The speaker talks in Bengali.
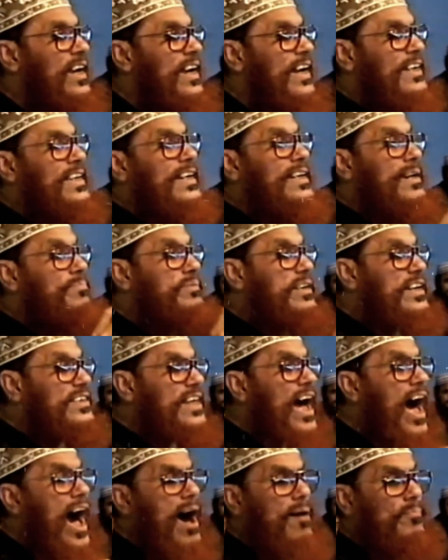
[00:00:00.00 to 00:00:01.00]
এটার নাম
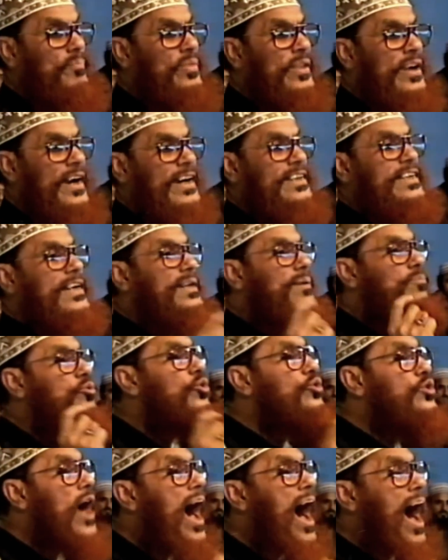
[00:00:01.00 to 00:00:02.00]
কিতাব এটার নাম
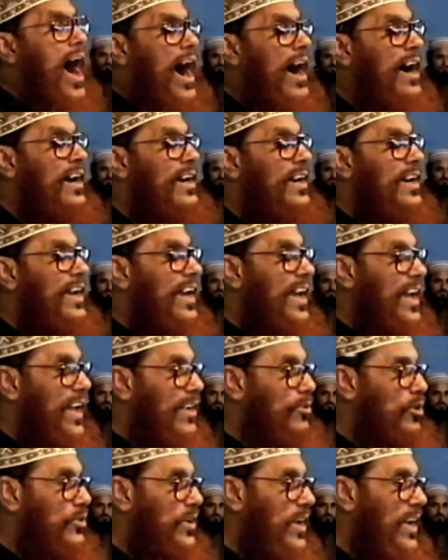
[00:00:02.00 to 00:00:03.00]
হুদা এই
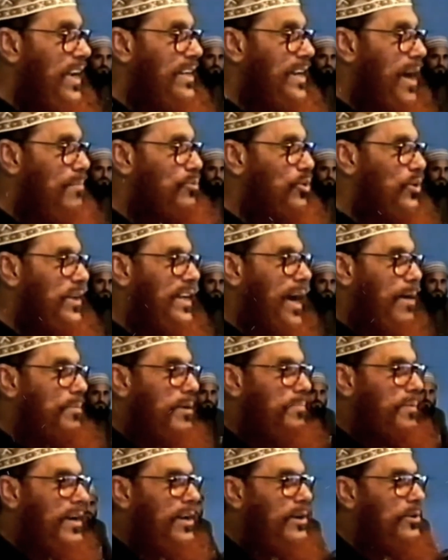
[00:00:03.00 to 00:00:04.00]
কথা এই নামগুলিকে
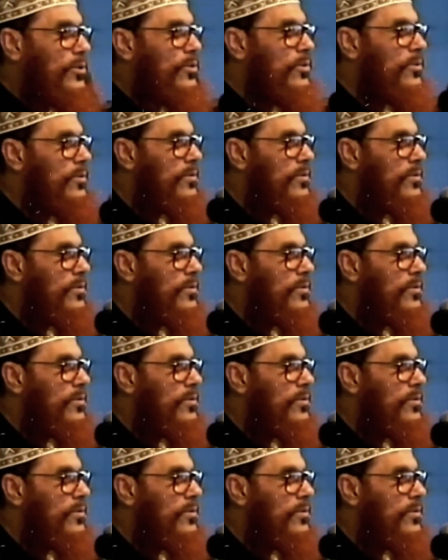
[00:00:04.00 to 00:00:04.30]
আমার বানানো